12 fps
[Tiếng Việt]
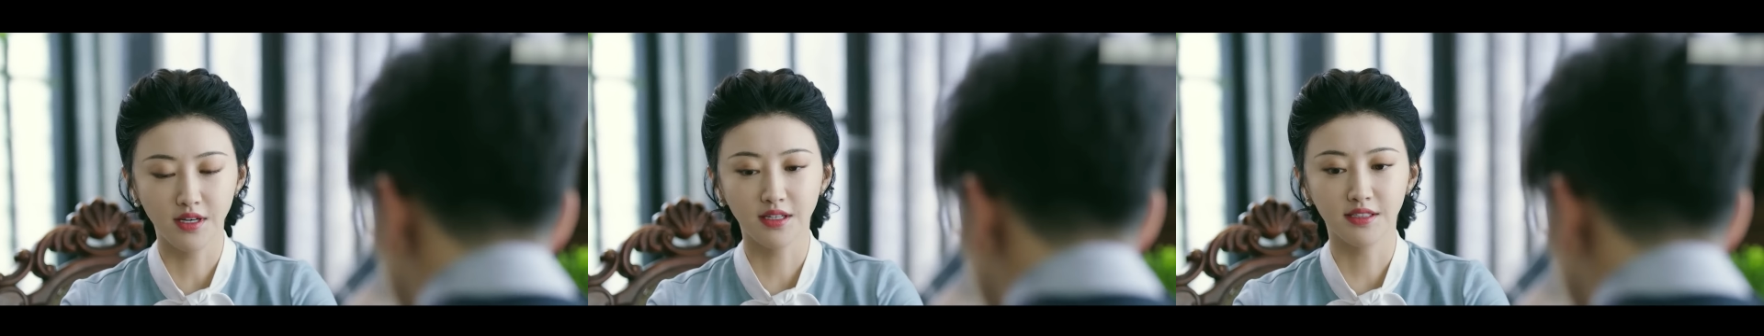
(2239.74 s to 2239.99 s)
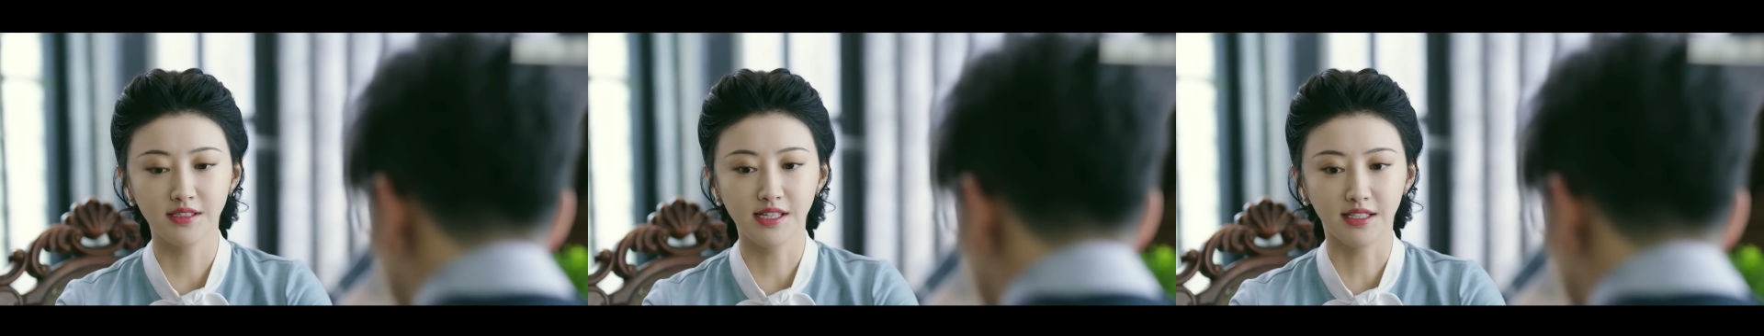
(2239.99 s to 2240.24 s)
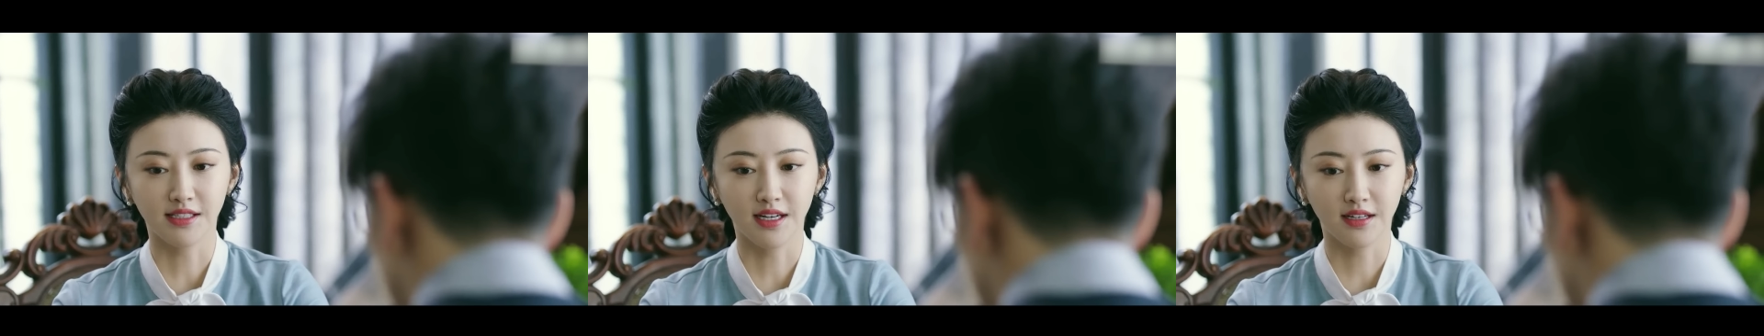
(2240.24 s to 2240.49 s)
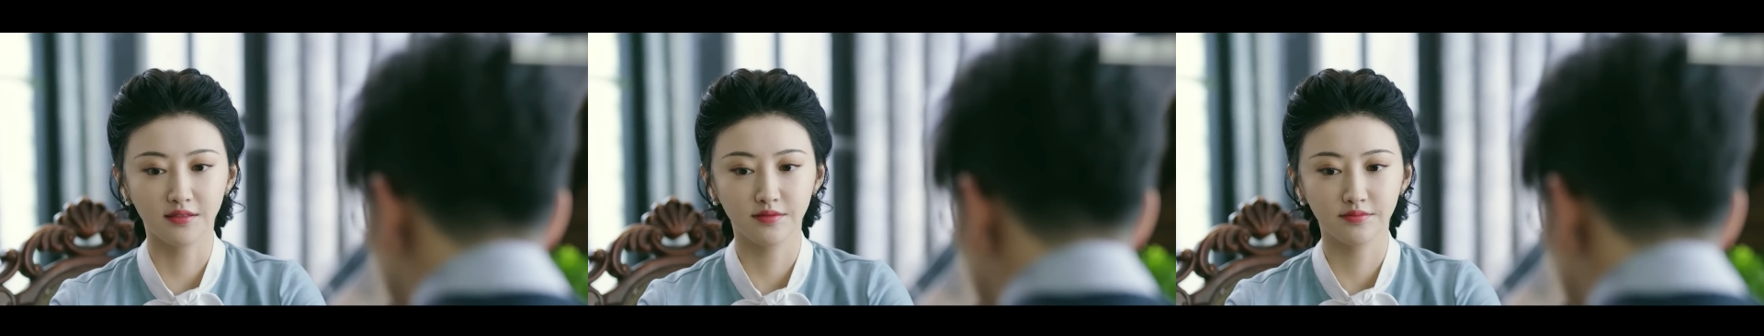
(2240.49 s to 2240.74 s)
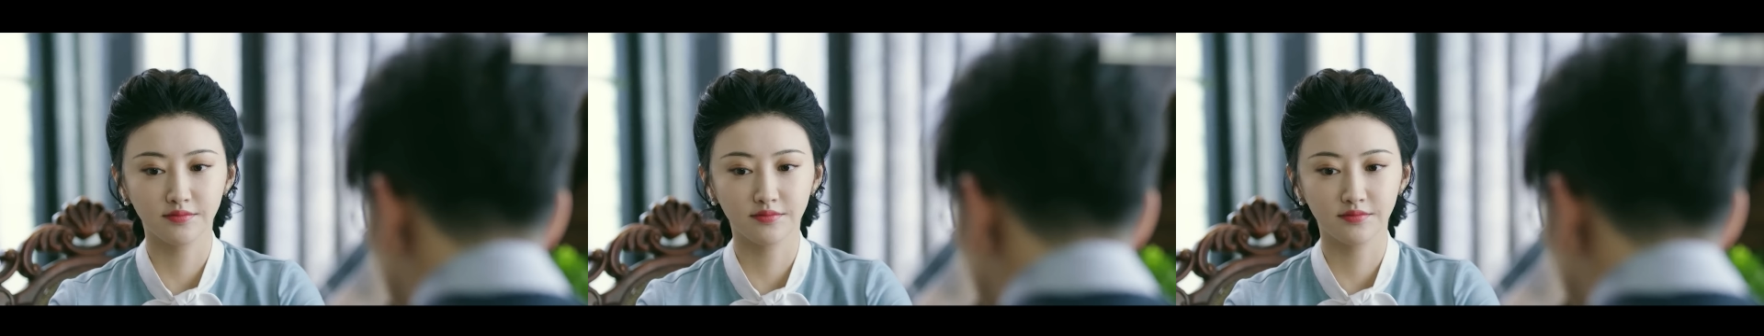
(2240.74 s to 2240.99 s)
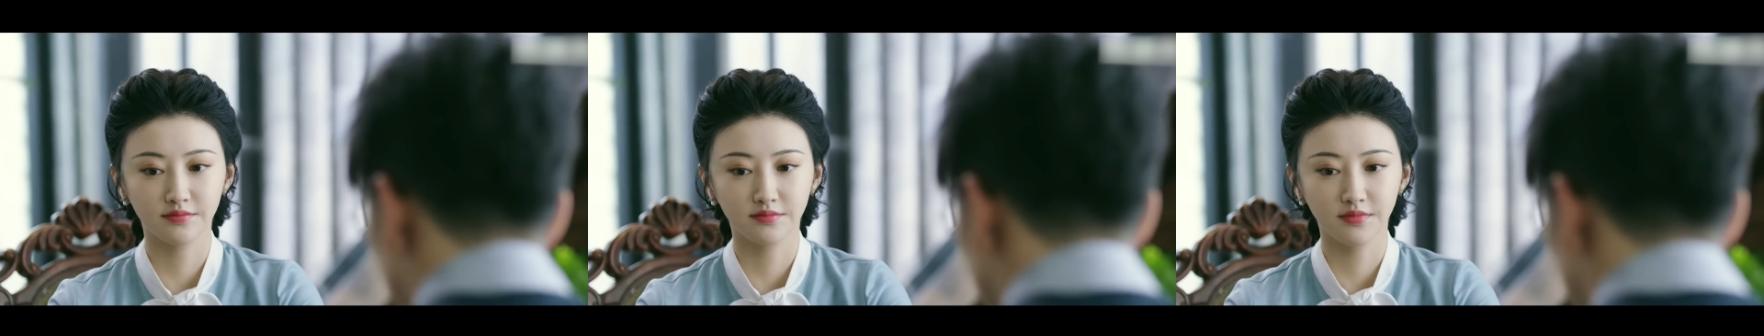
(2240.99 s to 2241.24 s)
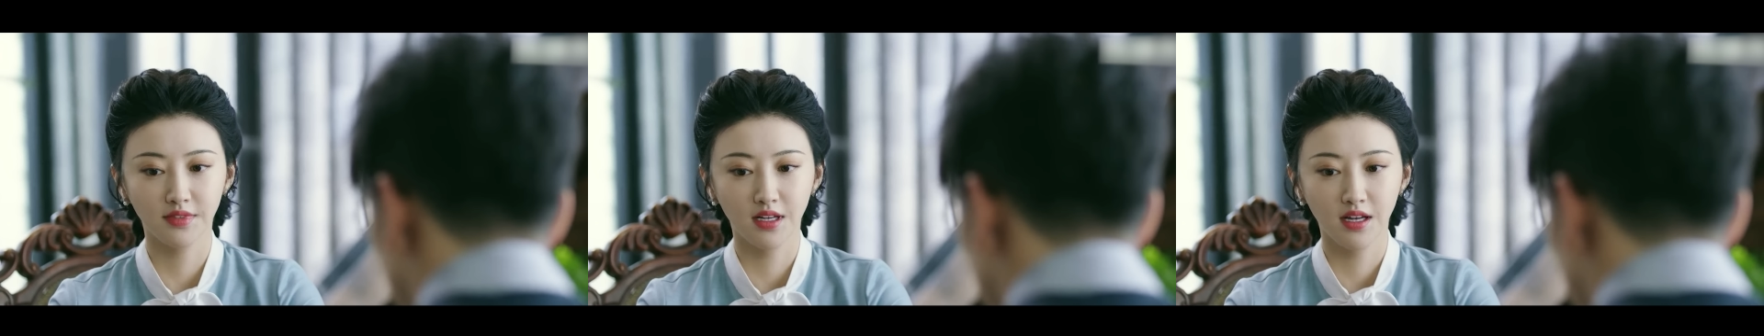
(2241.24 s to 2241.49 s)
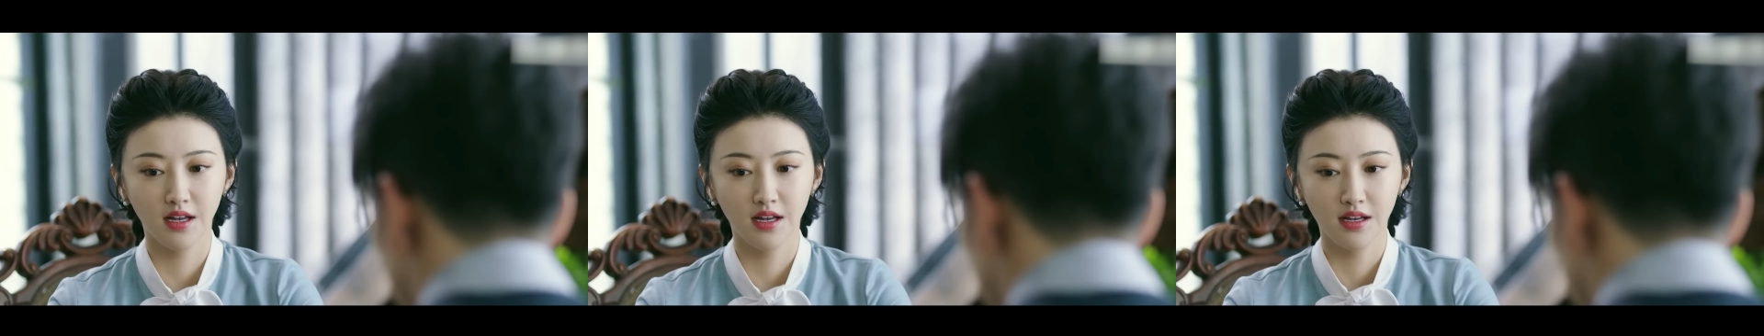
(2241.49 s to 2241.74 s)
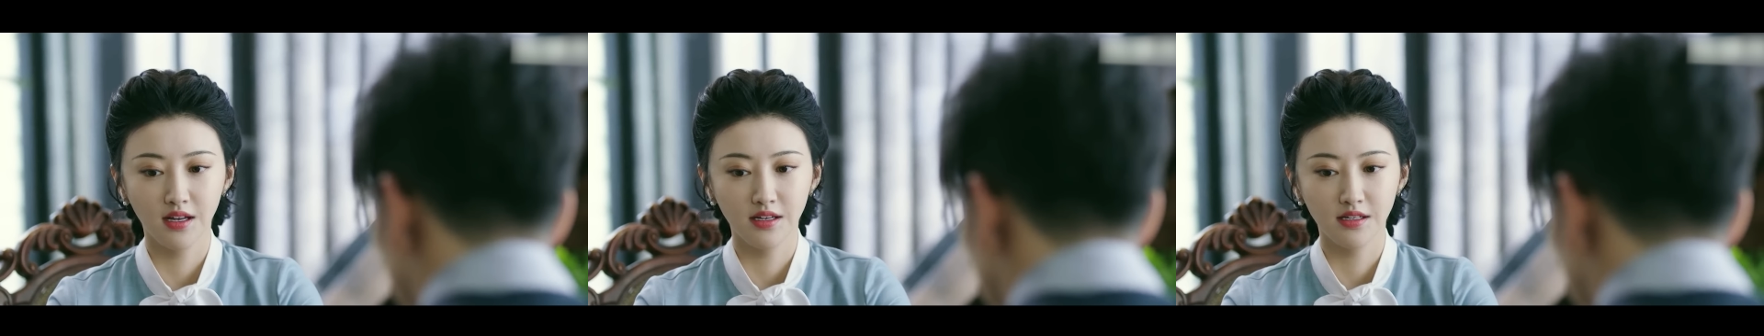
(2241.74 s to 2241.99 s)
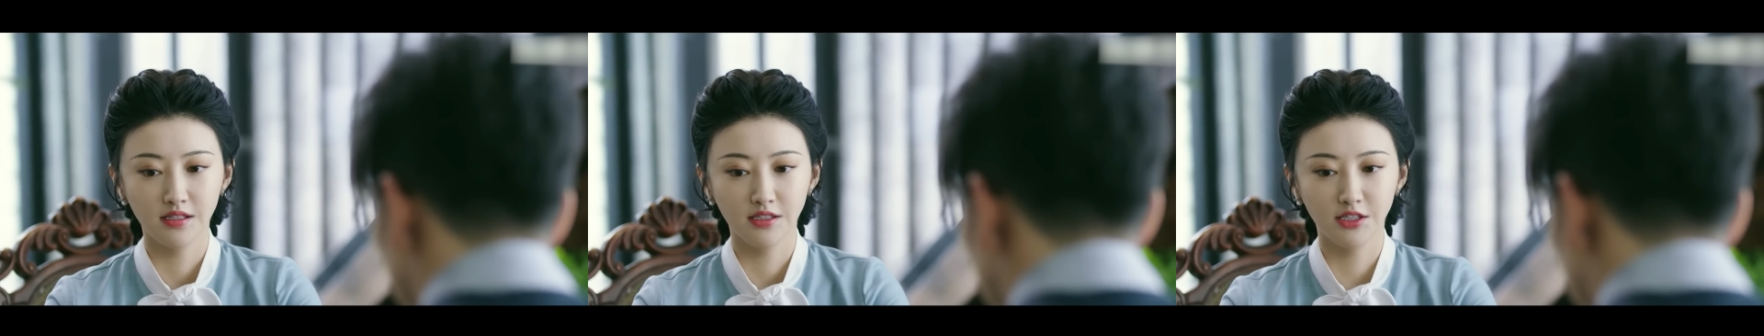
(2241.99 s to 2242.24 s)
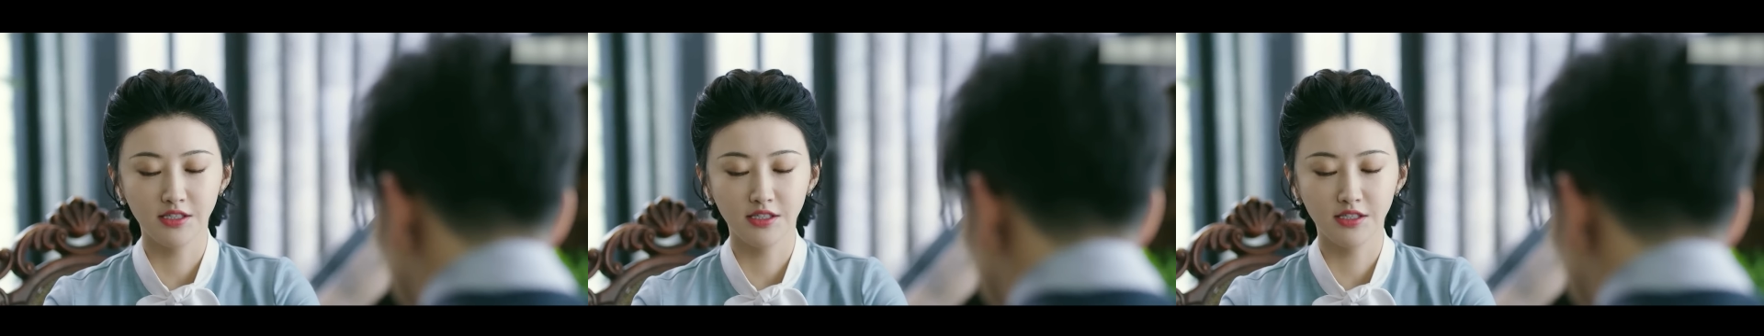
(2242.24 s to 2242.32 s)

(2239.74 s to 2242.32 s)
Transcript: Cô ấy khuyên cô đừng nông nổi, xuống bùn lầy thì dễ,